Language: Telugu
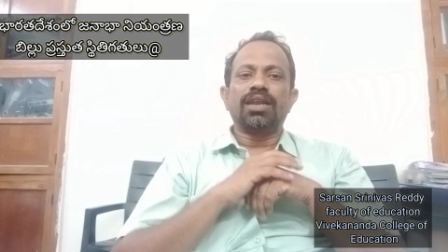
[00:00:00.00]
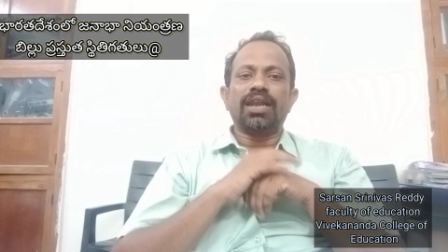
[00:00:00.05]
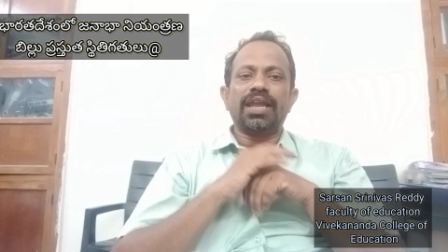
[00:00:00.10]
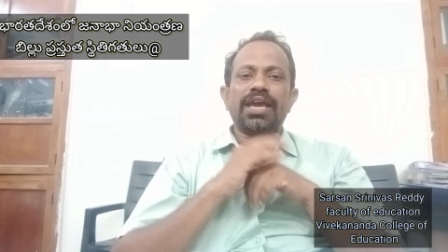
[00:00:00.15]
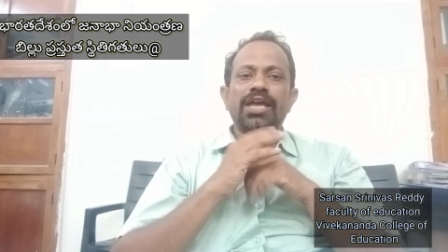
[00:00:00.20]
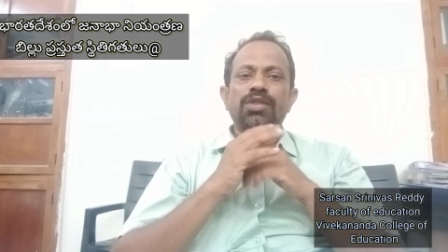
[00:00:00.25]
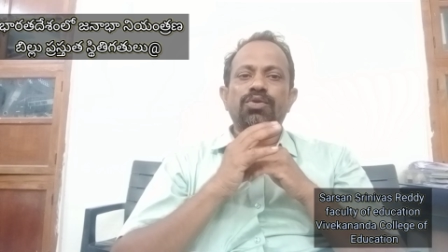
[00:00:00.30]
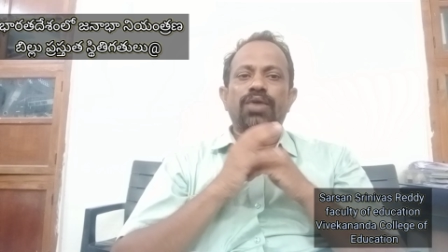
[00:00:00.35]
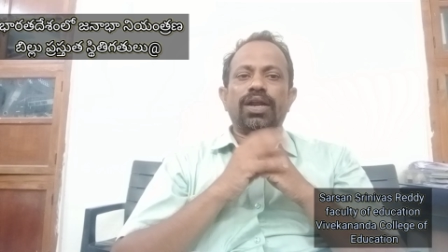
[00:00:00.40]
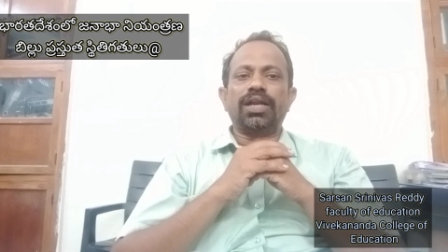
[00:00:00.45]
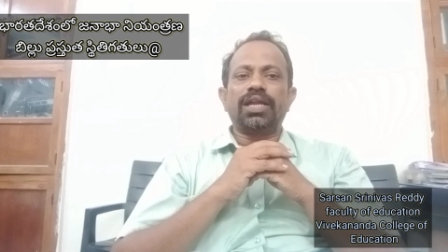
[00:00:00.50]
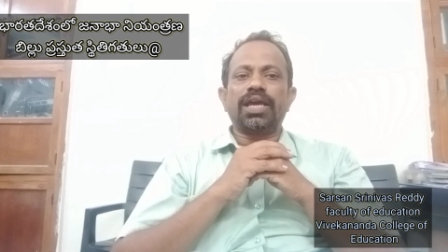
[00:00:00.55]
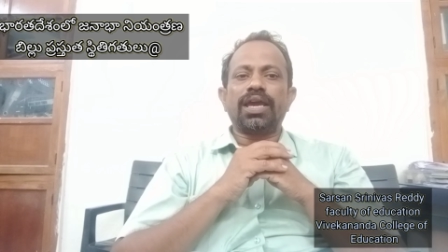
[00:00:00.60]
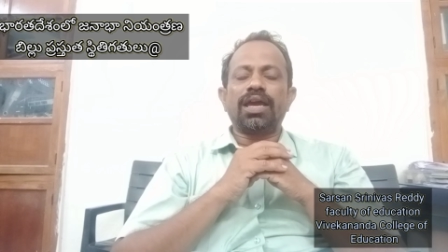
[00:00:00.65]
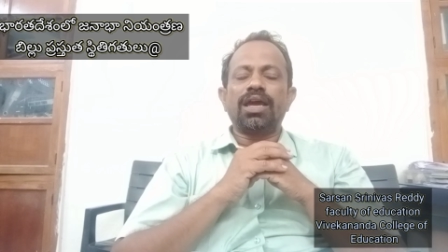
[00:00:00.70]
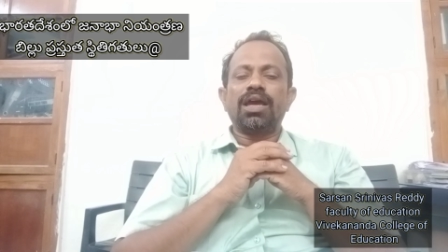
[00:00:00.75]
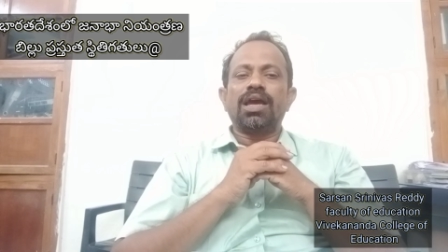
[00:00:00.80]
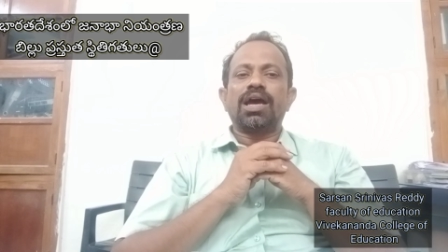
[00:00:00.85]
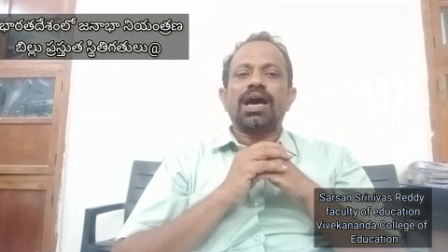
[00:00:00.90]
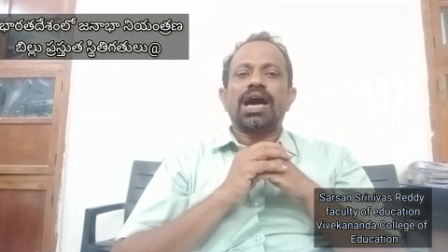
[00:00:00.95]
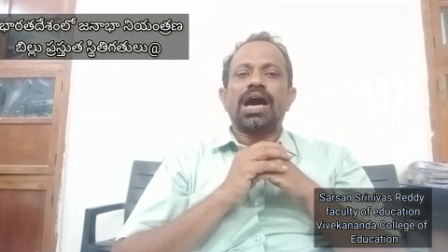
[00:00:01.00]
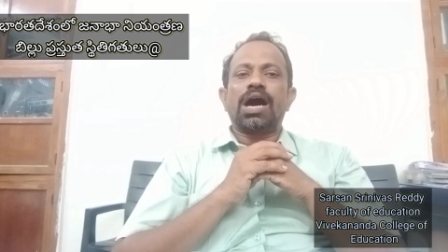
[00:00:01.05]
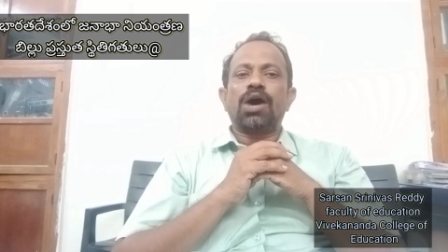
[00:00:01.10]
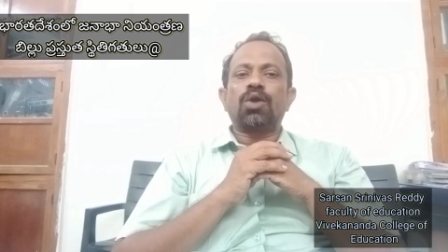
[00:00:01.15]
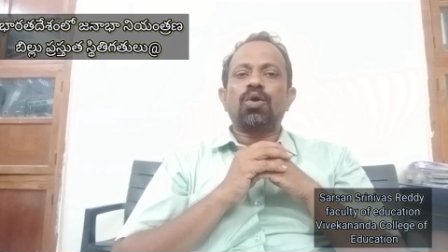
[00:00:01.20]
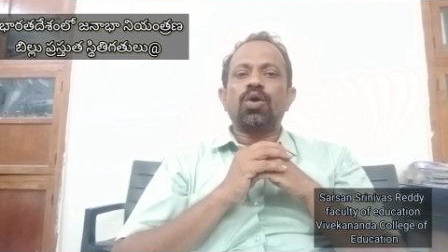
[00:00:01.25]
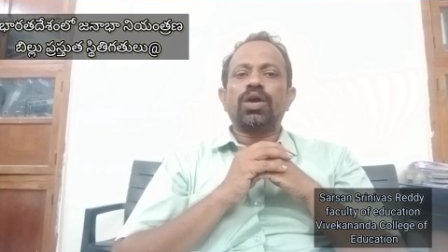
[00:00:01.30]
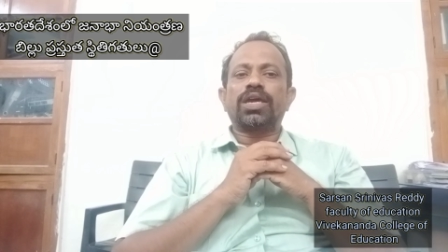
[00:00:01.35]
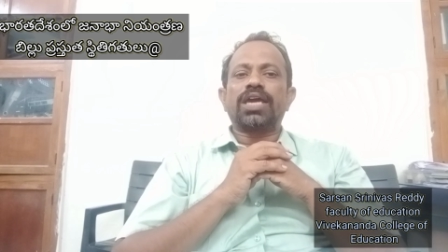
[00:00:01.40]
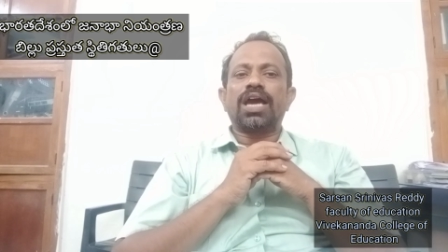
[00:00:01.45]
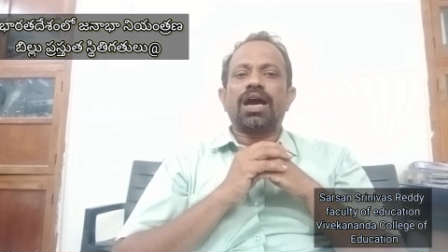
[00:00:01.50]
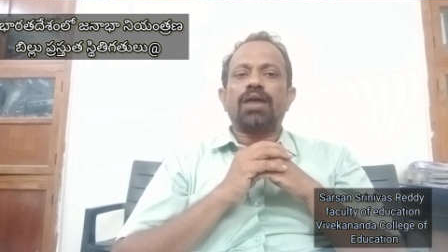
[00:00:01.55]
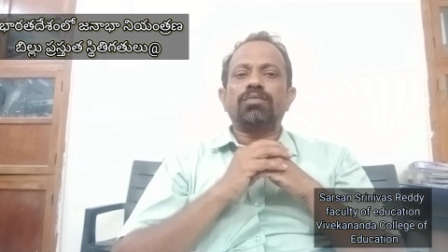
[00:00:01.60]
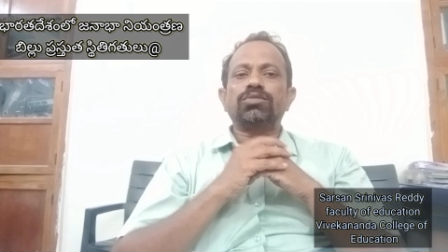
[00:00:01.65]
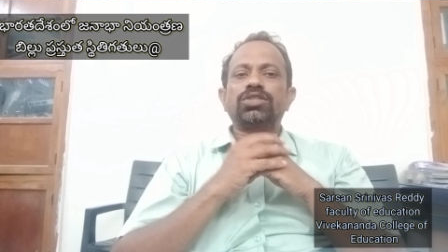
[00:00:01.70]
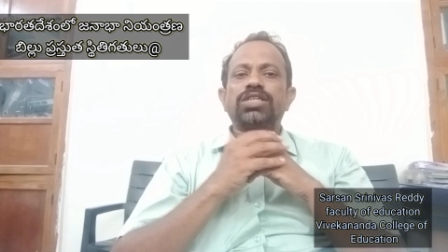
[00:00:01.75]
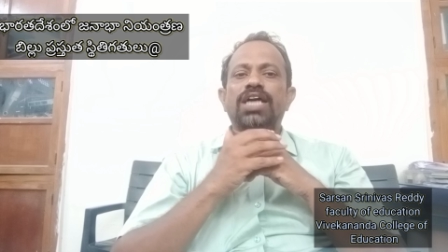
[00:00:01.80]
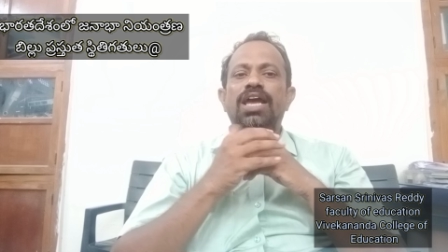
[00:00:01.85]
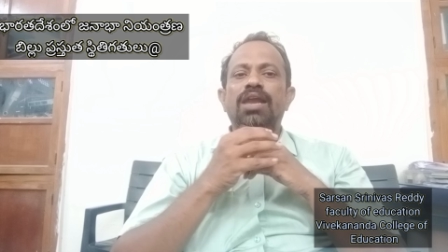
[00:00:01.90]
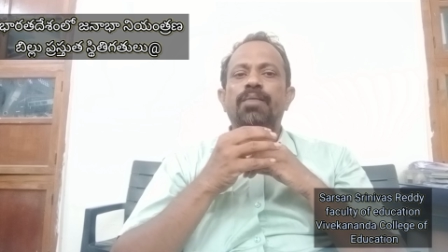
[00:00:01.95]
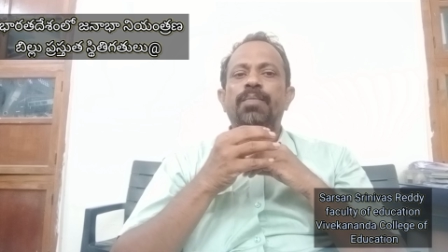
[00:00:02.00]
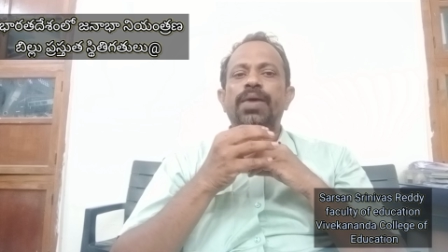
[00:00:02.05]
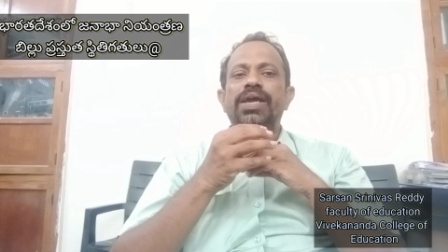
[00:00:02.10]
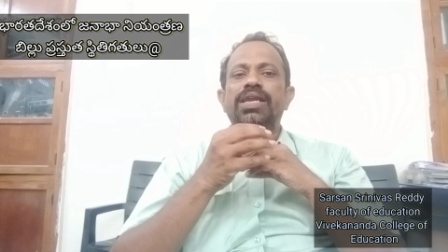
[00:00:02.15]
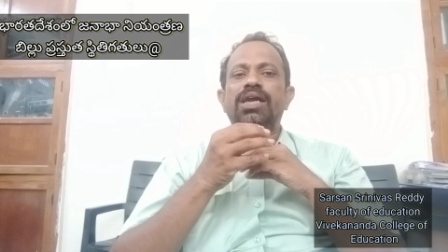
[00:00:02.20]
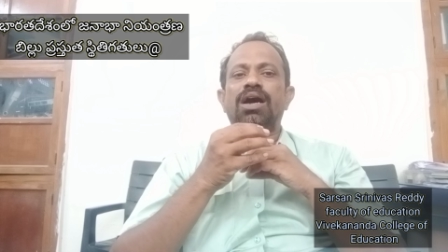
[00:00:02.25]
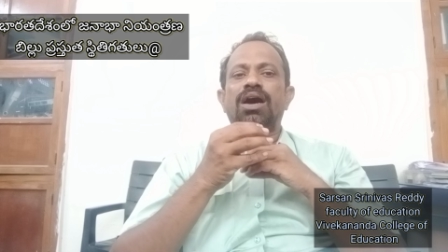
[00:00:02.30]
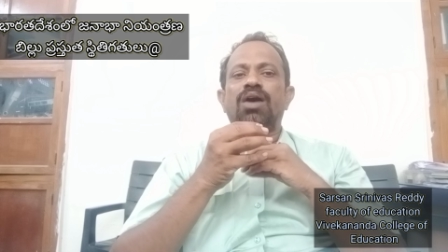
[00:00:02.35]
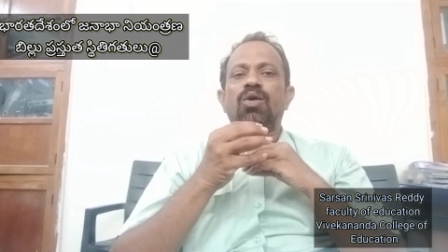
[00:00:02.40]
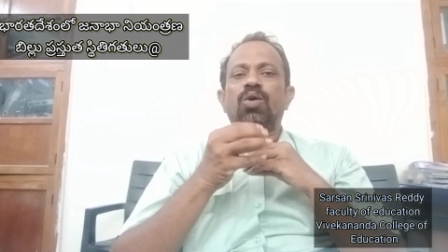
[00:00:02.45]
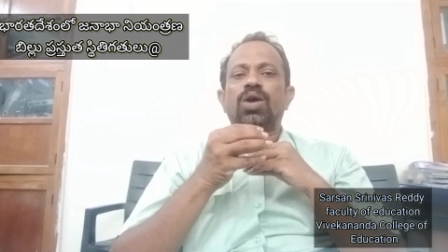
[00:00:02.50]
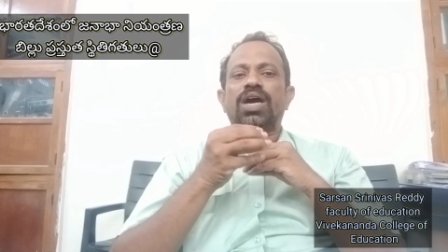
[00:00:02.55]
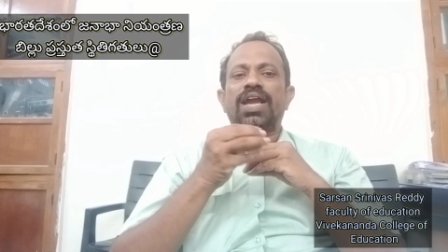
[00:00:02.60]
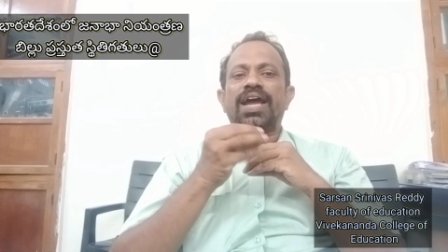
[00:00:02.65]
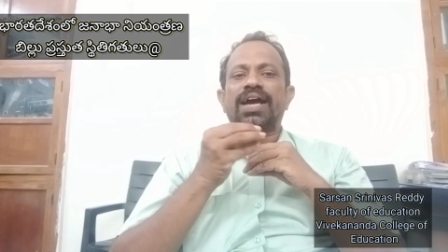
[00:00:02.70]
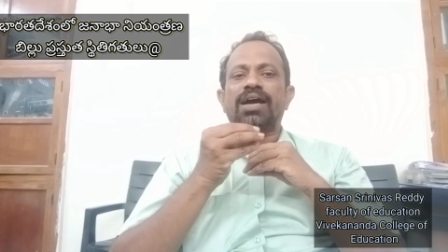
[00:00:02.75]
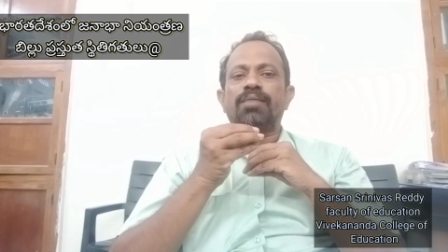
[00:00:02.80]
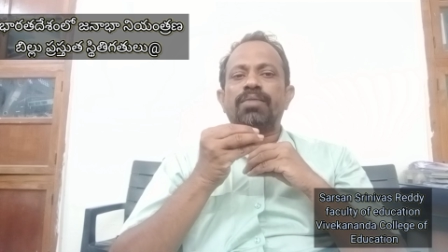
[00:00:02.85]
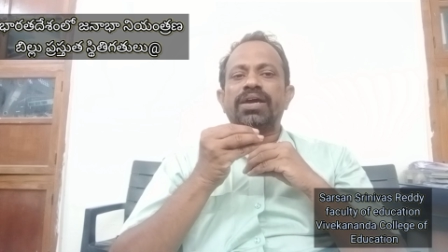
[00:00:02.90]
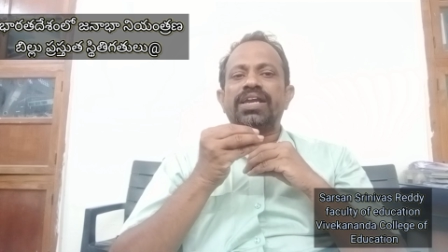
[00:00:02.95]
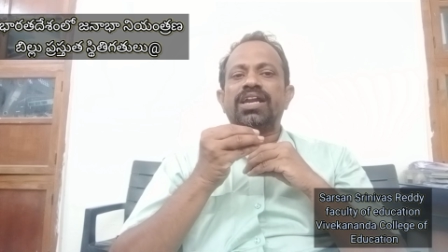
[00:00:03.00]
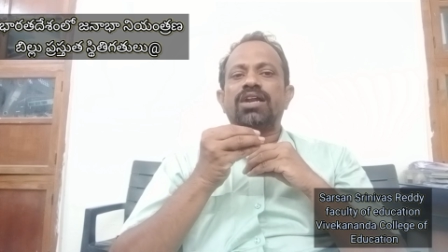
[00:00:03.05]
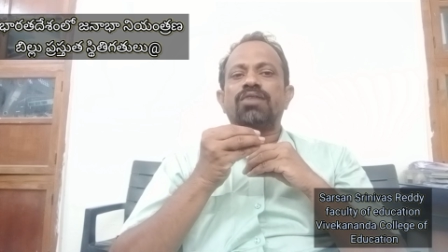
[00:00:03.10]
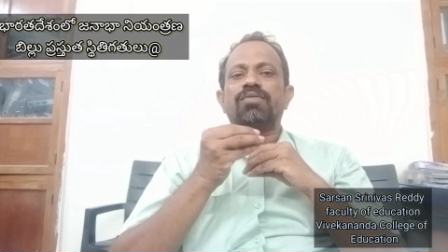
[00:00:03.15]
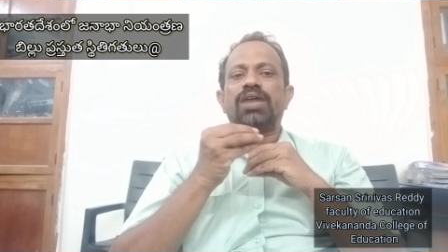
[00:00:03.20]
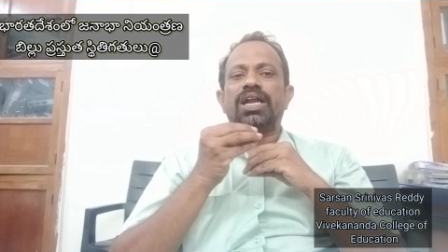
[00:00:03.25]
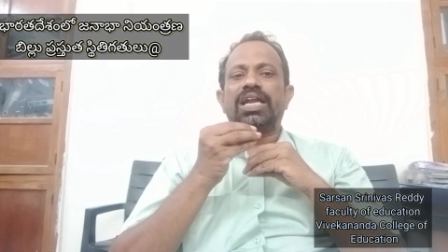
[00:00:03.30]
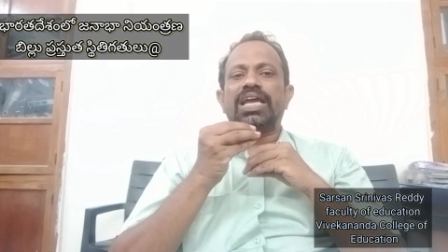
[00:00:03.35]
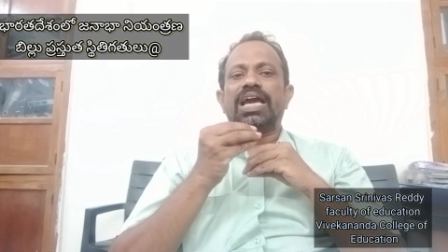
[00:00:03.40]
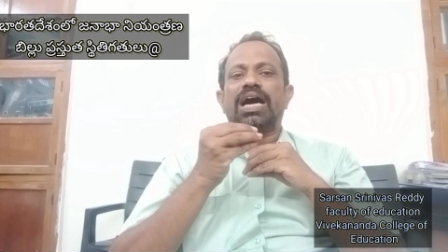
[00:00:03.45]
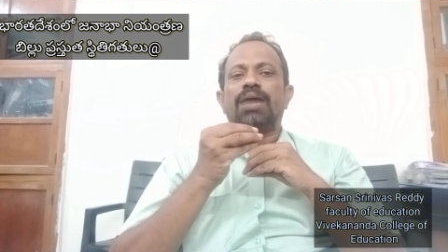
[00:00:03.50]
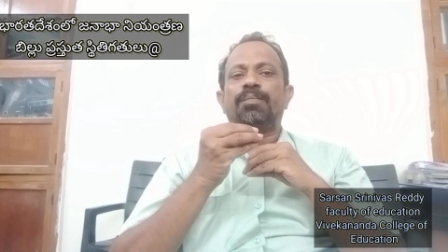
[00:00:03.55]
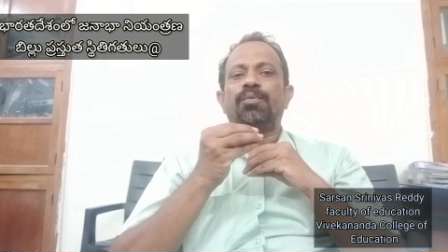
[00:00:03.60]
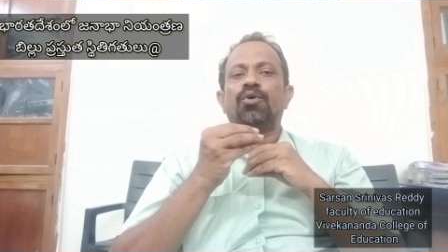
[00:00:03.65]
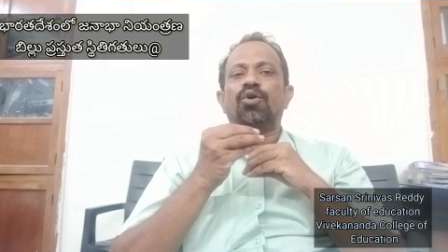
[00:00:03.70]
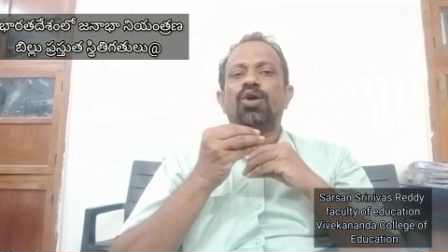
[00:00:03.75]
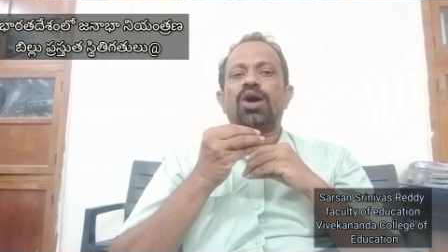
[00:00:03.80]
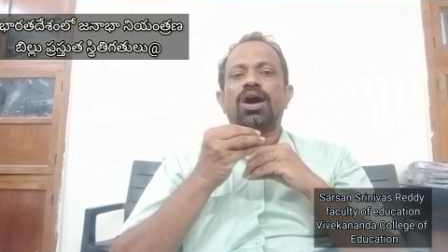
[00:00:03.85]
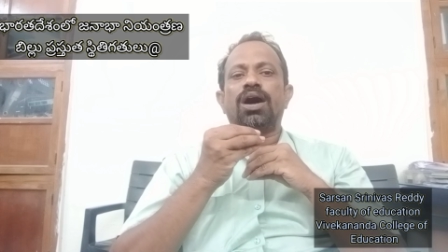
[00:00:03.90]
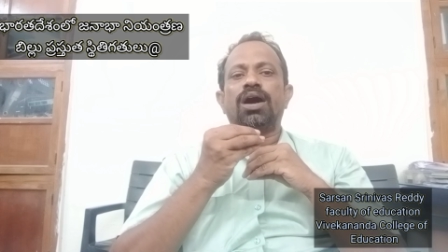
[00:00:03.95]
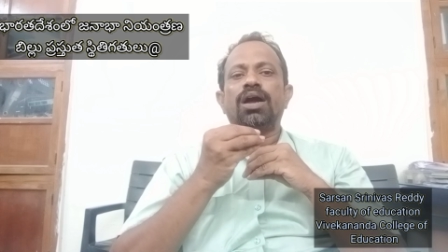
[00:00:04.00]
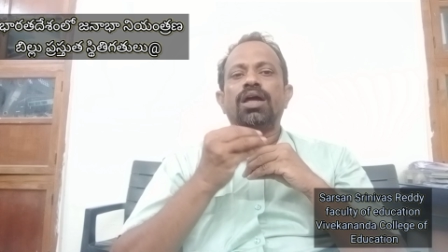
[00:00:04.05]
లేదు అంటే ఆరోగ్య అంశాలపైన ఒక రకమైనటువంటి అపోహ